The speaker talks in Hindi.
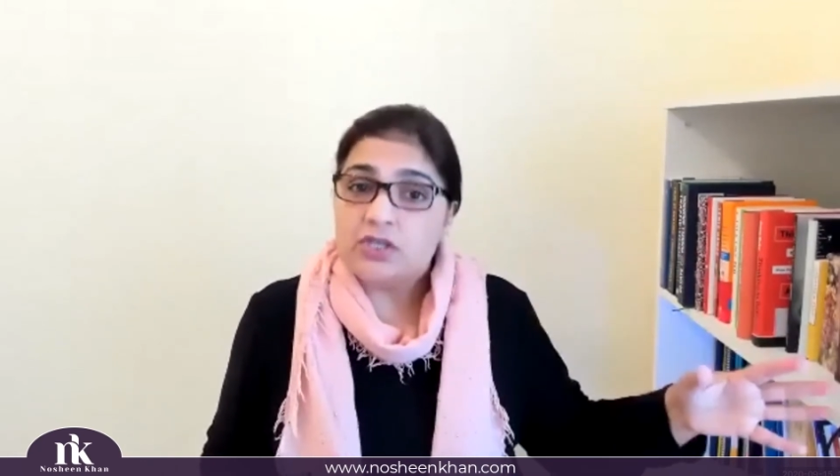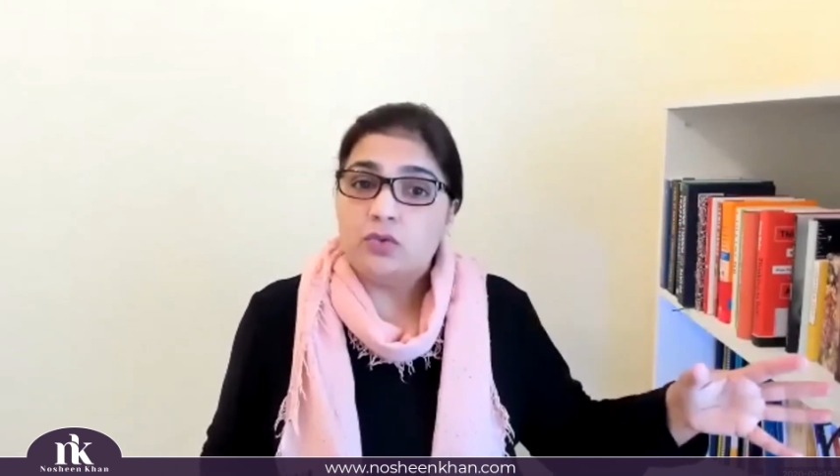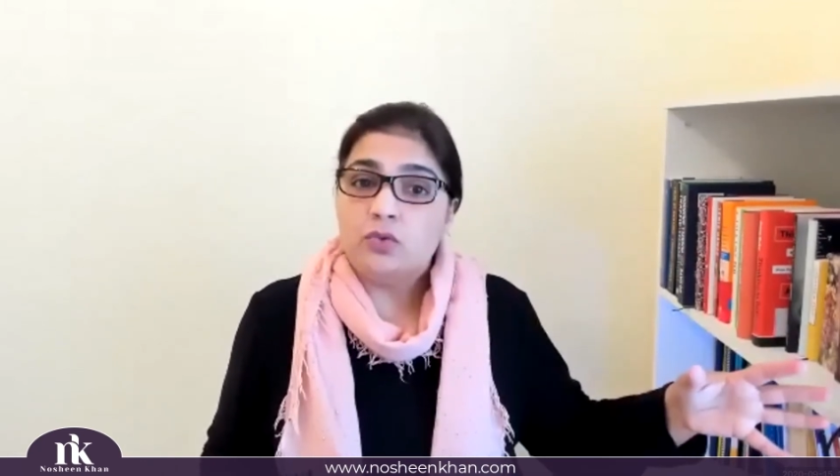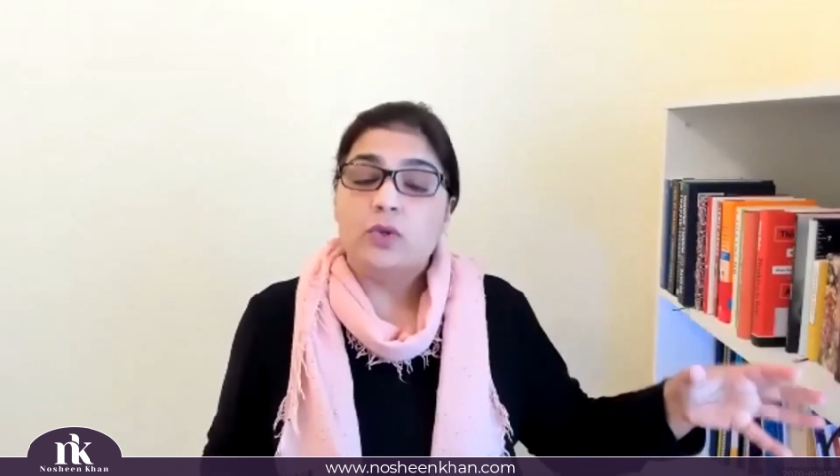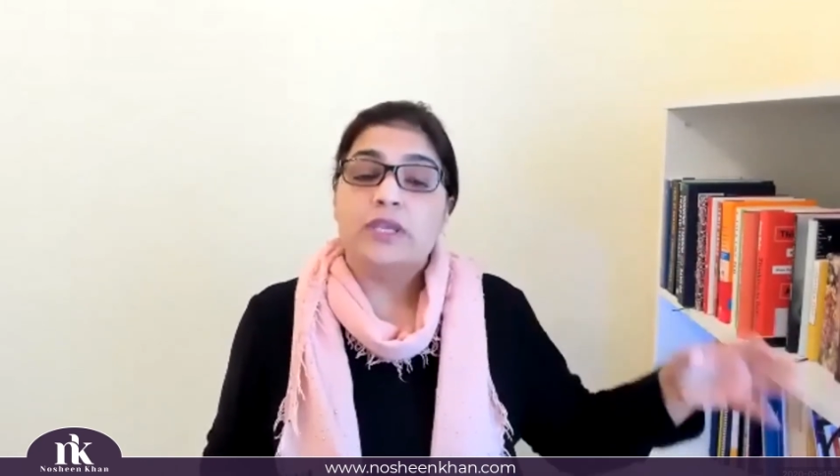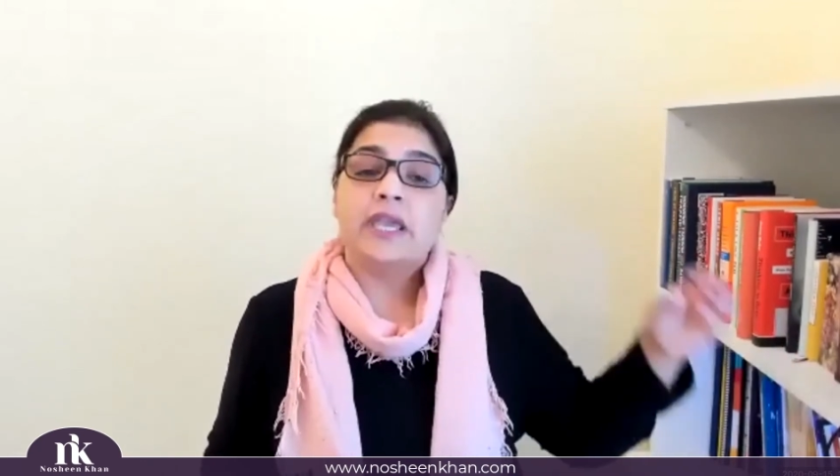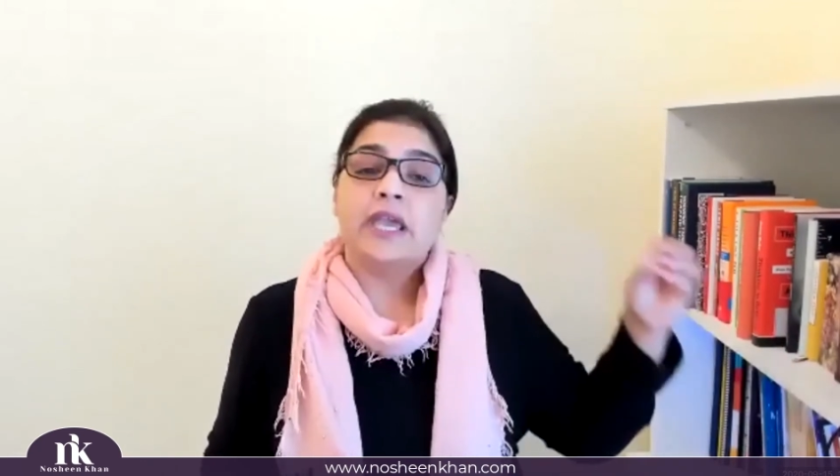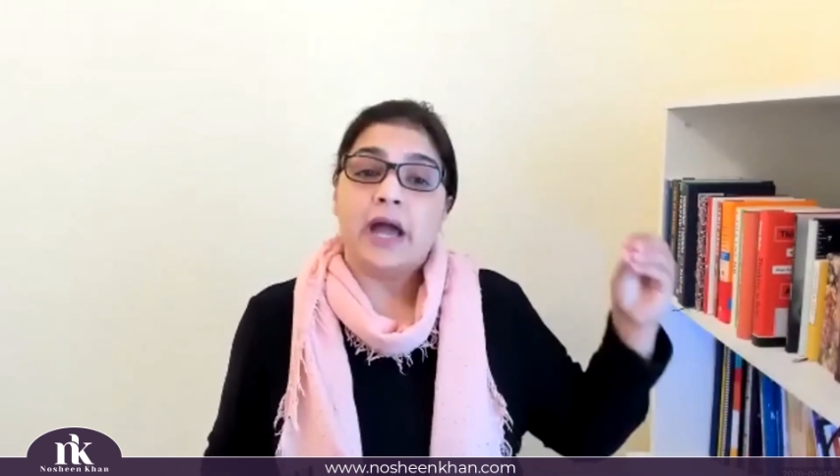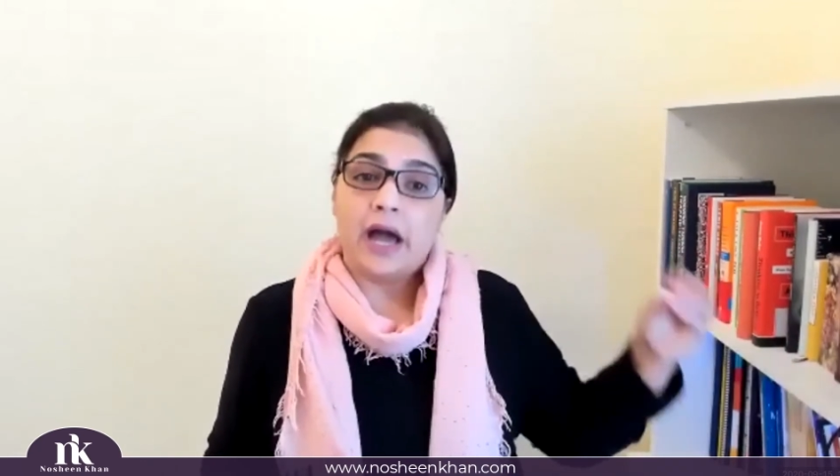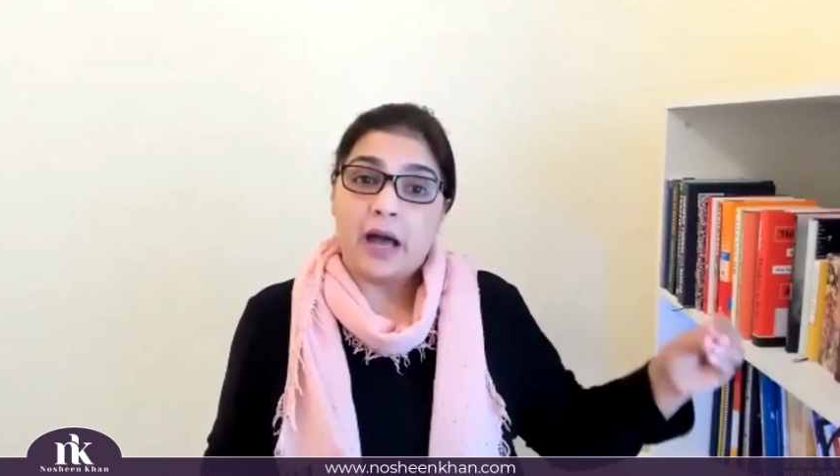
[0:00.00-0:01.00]
यू कि
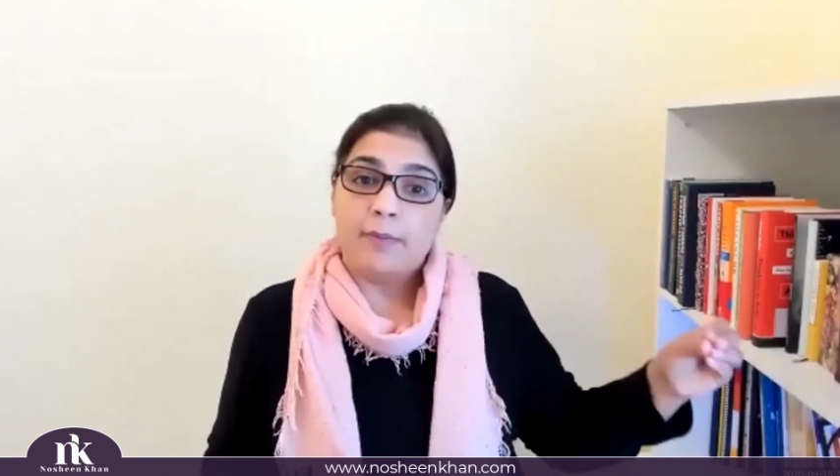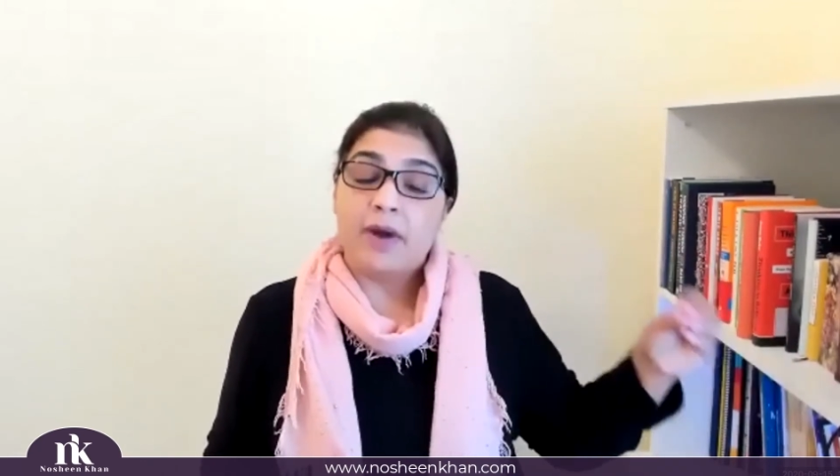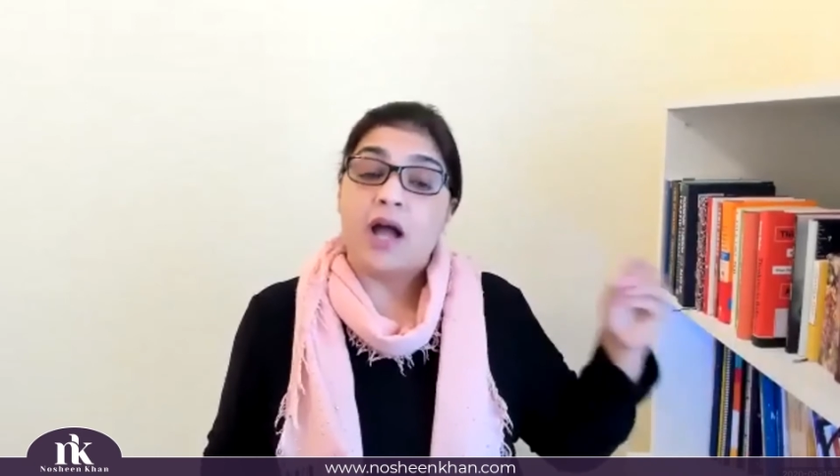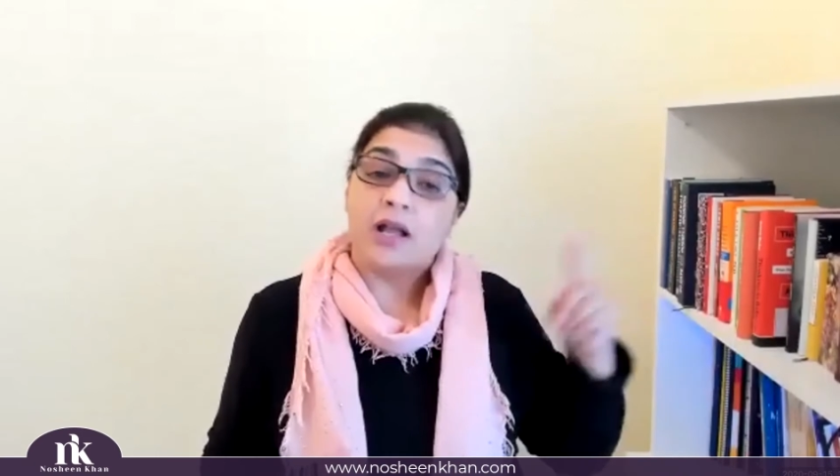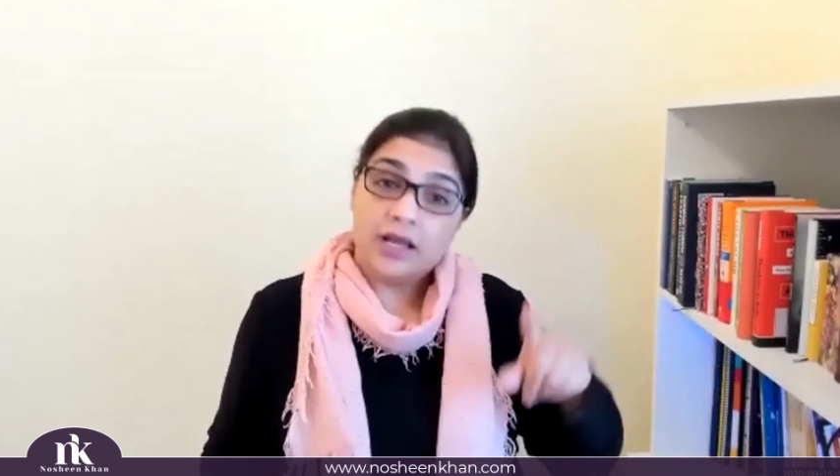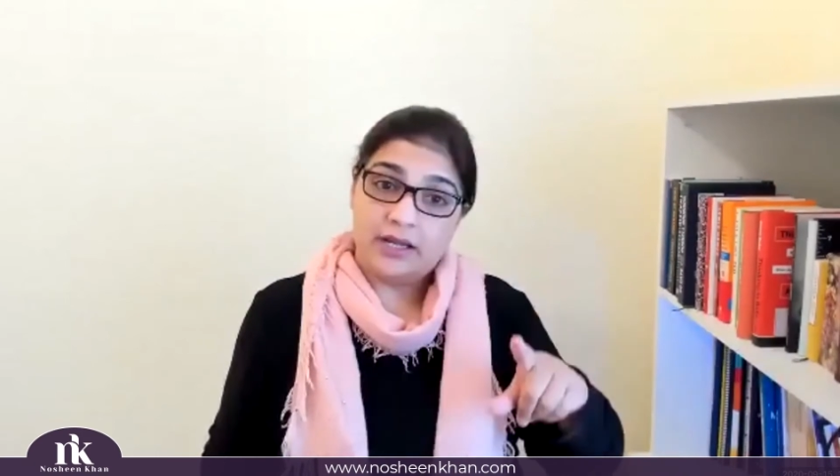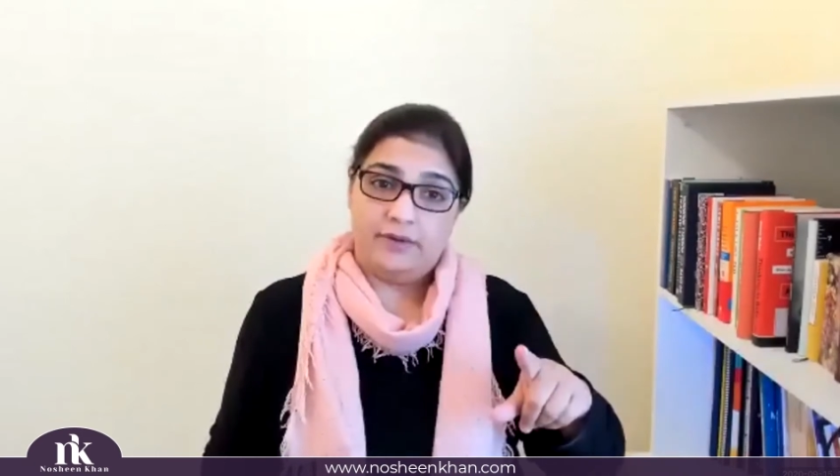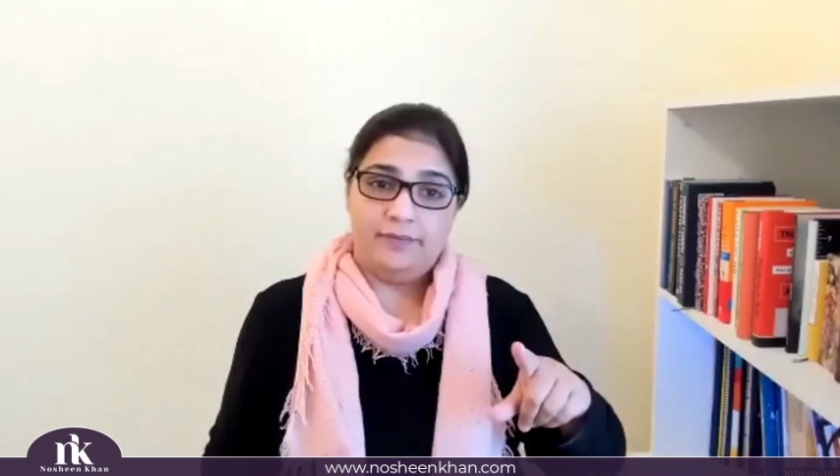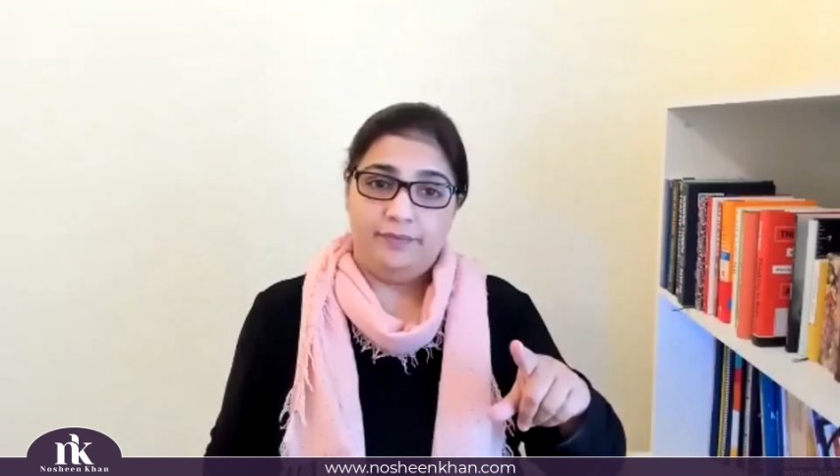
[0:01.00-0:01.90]
आप अगर